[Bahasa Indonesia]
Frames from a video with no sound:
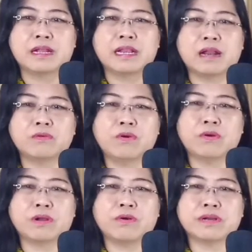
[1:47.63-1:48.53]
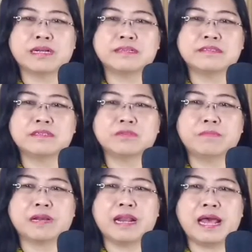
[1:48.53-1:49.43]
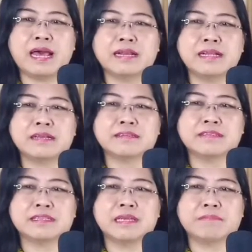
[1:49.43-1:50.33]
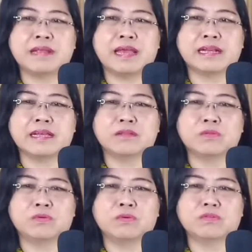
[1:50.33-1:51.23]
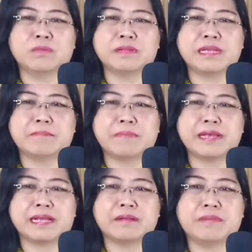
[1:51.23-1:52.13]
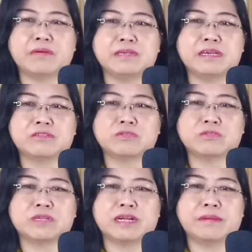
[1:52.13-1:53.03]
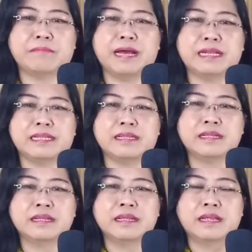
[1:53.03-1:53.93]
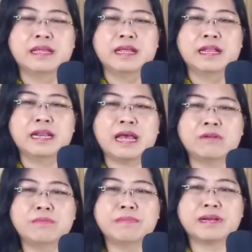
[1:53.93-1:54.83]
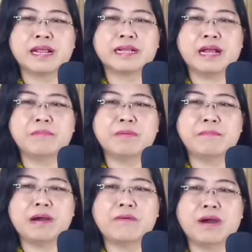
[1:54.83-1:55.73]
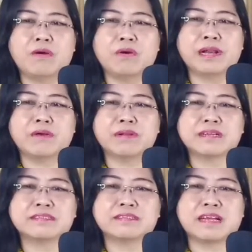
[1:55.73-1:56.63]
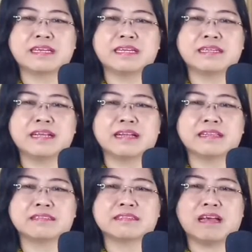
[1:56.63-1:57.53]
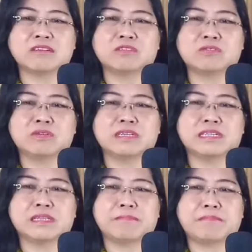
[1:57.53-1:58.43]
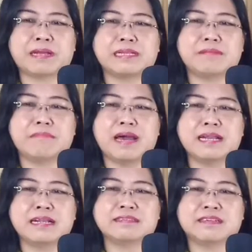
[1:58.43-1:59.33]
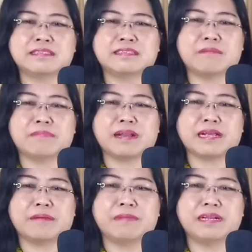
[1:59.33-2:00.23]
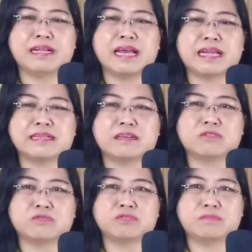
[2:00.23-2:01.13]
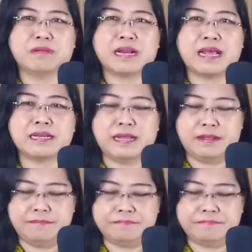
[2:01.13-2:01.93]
Lalu orang-orang di situ berlari ke setiap daerah itu untuk menyampaikan bahwa Yesus sudah kembali. Lalu mereka membawa orang-orang sakit di atas kasur di tempat di mana saja mereka mendengar Yesus berada.